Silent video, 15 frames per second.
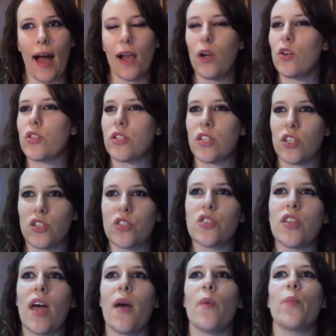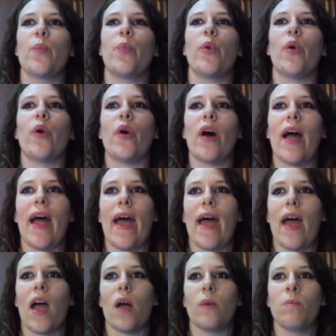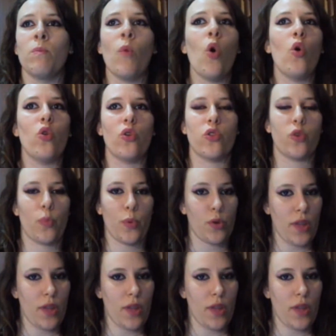Allo stesso tempo è molto